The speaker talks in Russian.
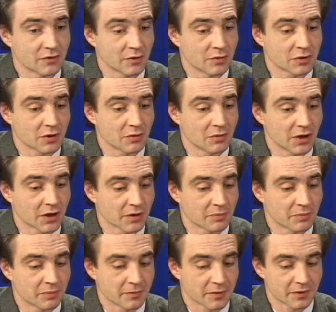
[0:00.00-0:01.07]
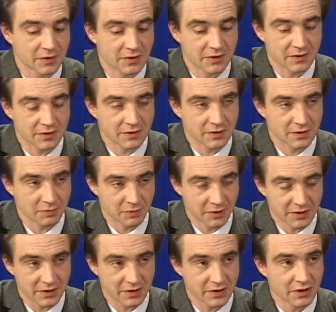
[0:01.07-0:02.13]
в том, что мы ну,
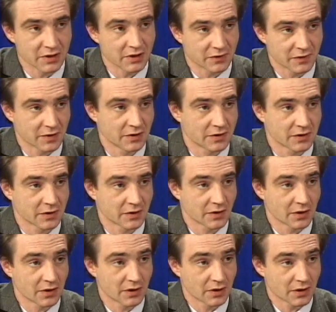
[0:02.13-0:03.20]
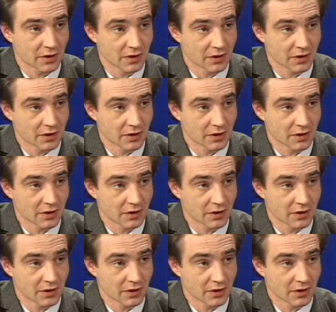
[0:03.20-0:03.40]
присоединившись э,